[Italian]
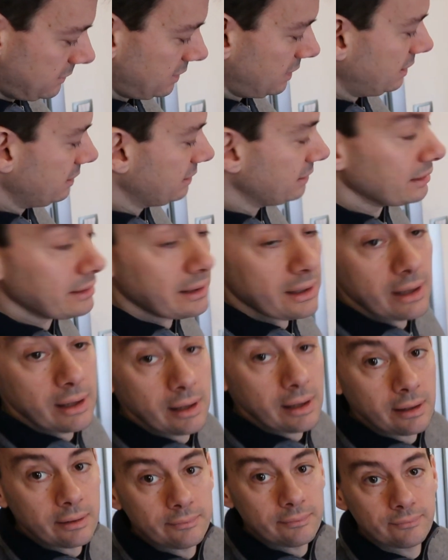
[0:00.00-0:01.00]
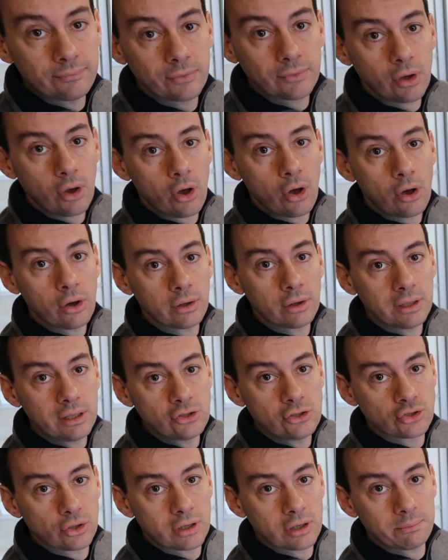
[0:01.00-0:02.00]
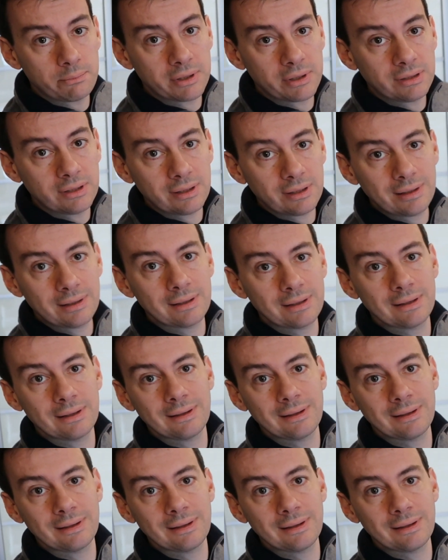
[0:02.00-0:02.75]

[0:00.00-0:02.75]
E tada! Ho il joypad